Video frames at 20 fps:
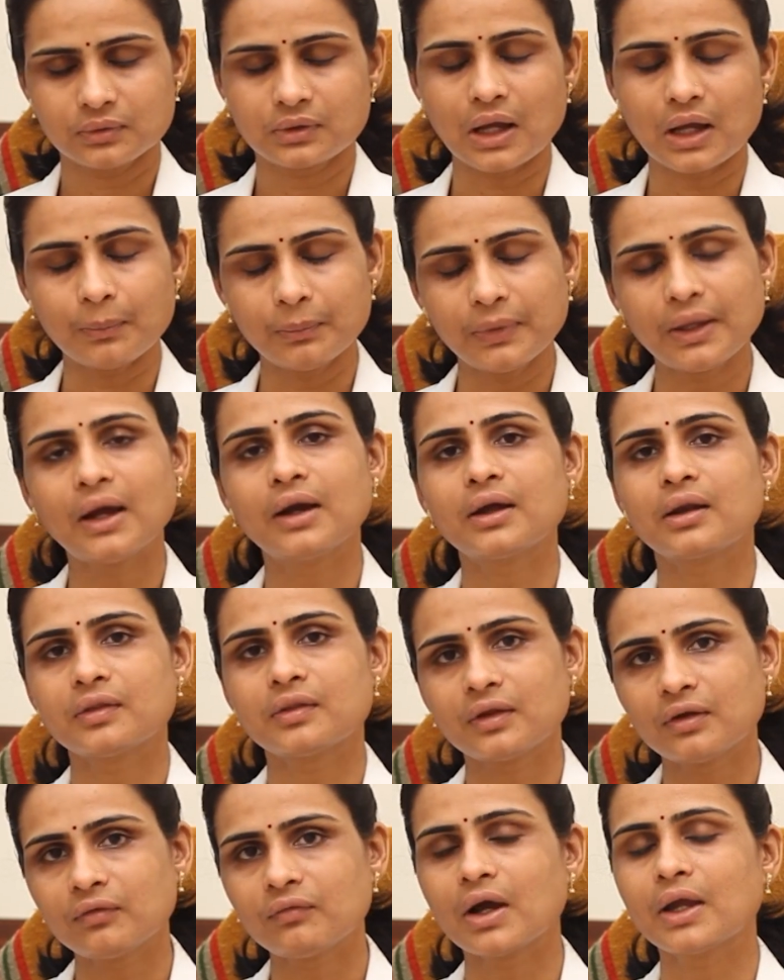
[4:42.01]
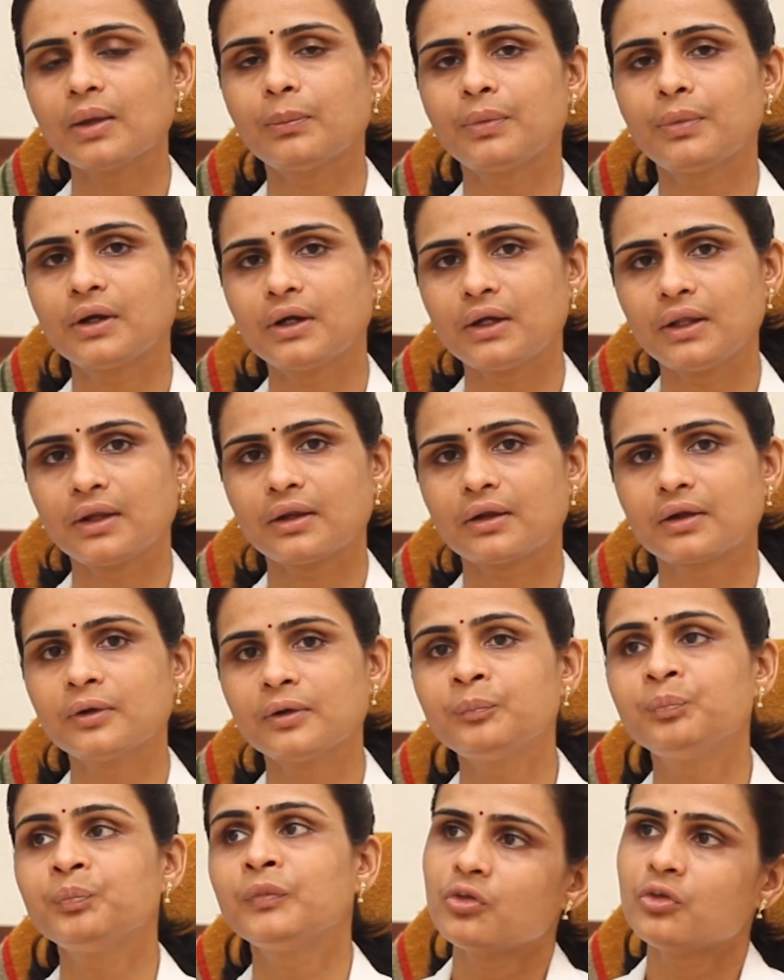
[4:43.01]
கம்மியாகிறதுக்கு வாய்ப்புகள்
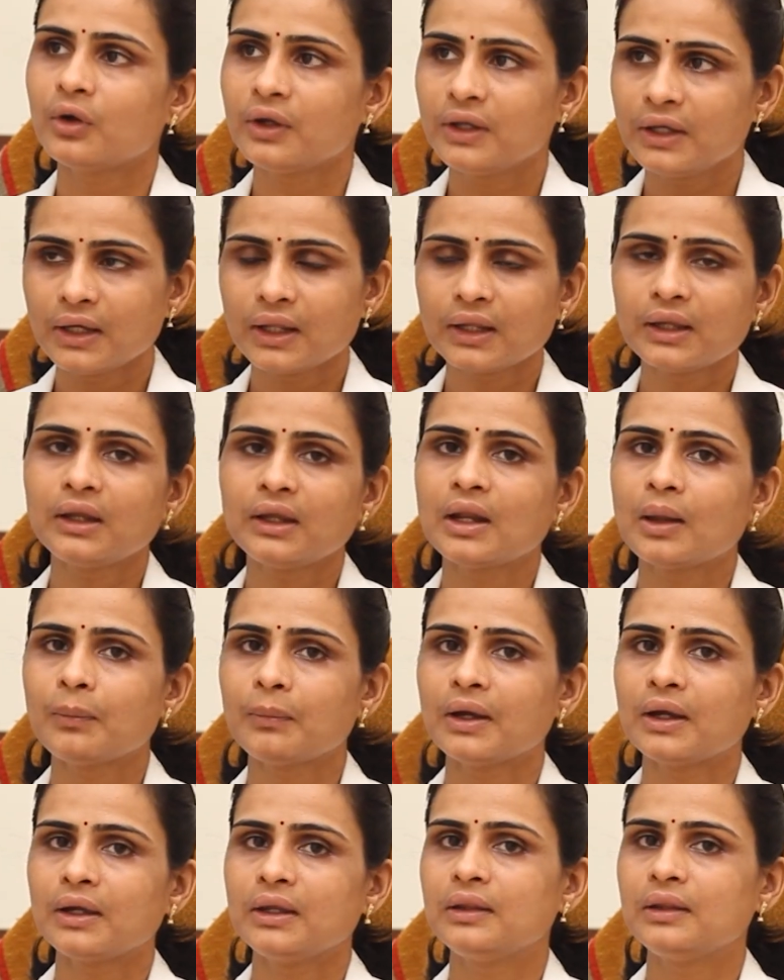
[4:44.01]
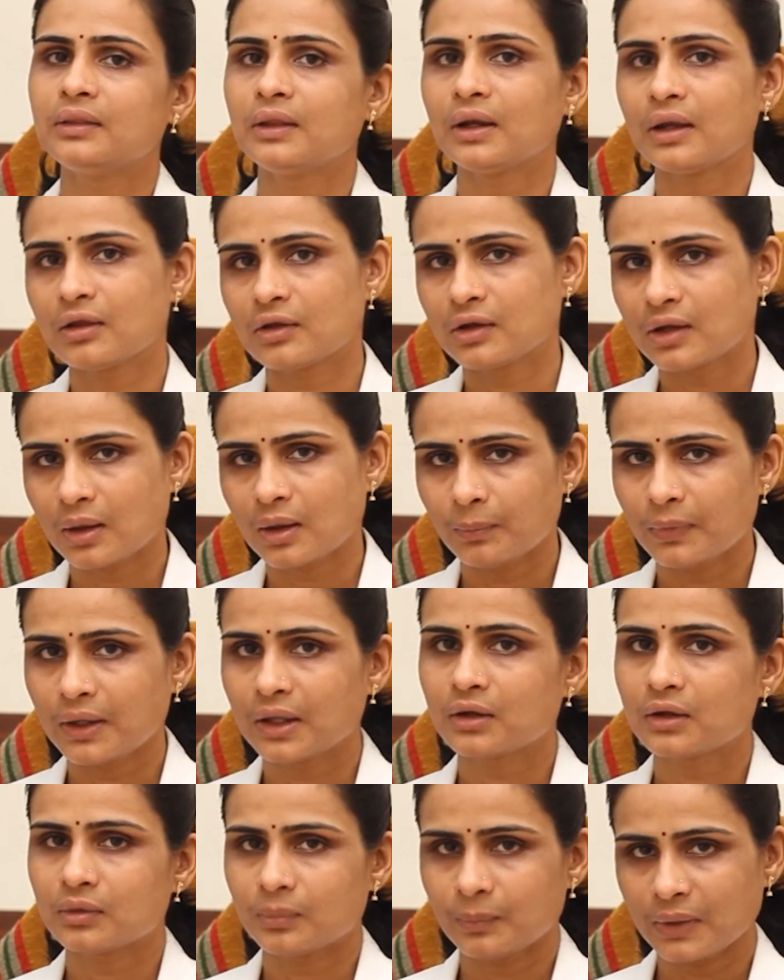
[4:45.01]
இருக்குது ஸோ இன்றைக்கி நம்ம இத்தனை நான்
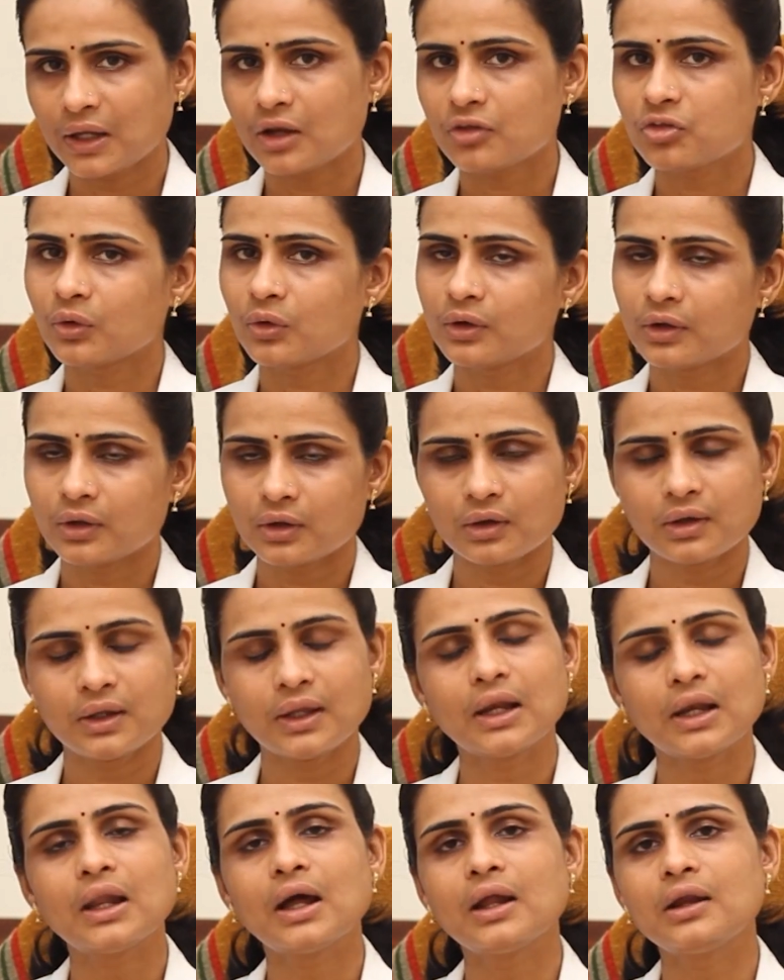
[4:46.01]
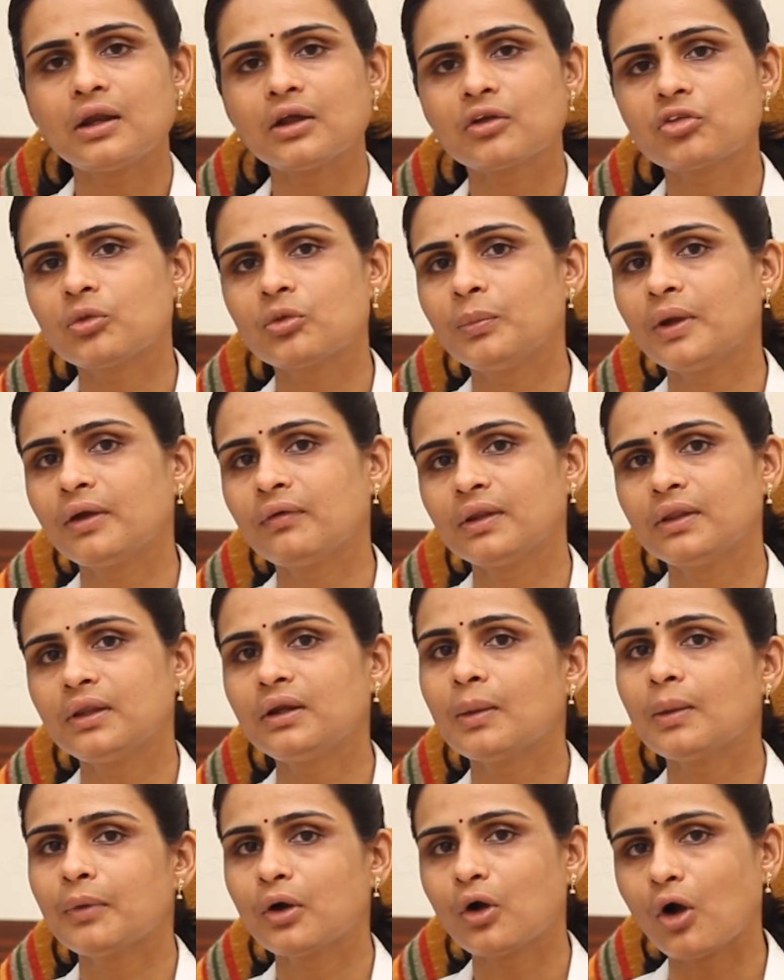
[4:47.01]
மேல் மேலே சொன்ன எல்லா ட்ரக்ஸுமே வந்து
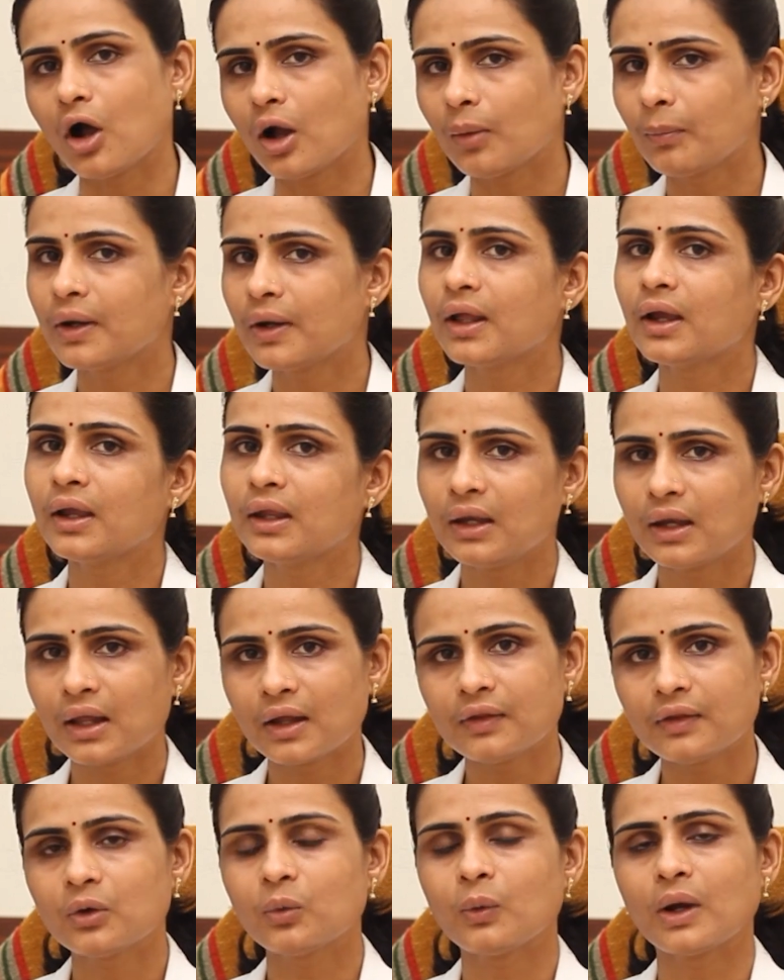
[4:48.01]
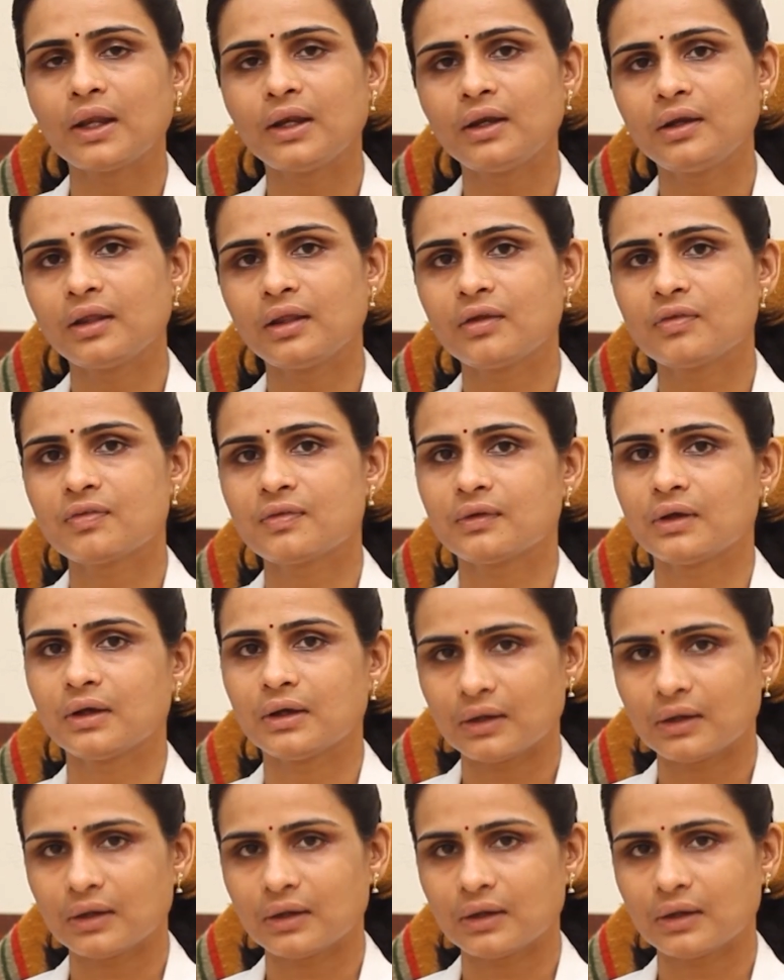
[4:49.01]
நம்ம காமனாக இல்லாத குவாலிட்டிஸ்